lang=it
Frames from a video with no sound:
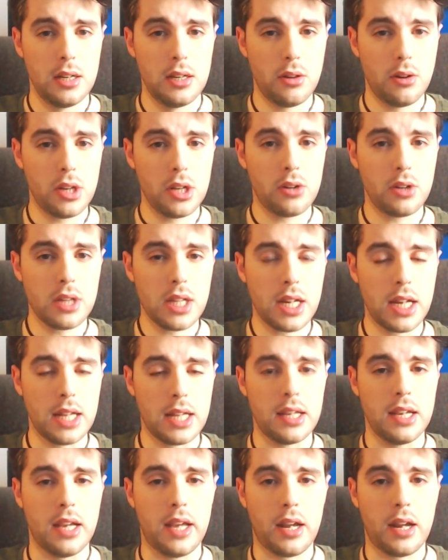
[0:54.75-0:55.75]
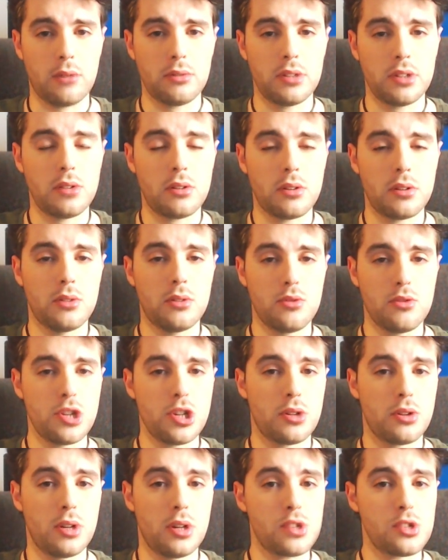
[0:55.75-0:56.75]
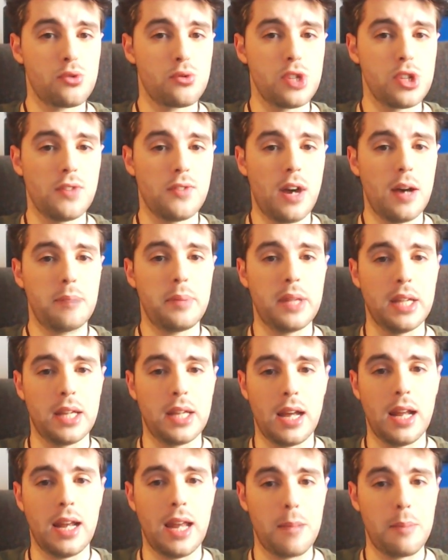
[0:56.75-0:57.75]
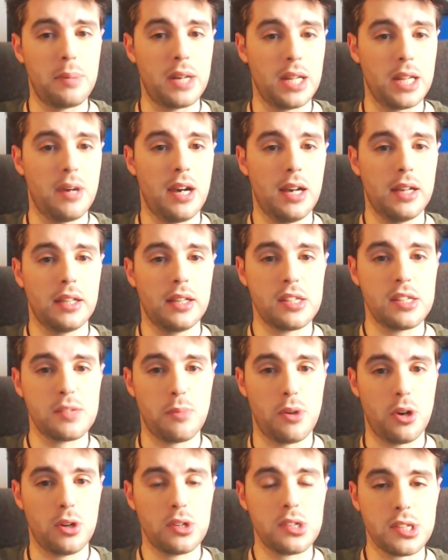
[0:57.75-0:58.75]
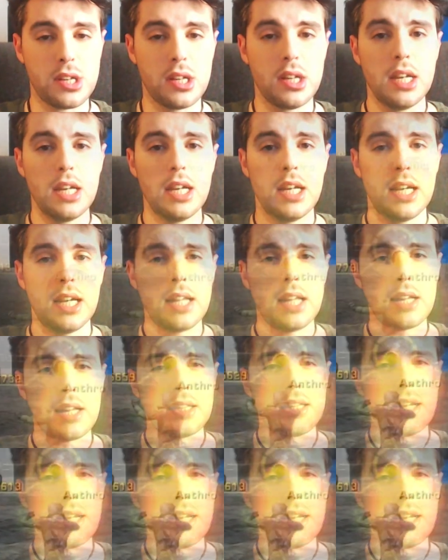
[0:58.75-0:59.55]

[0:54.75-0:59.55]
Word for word: Lo ricorderete, era un titolo uscito in esclusiva per la prima Xbox ed era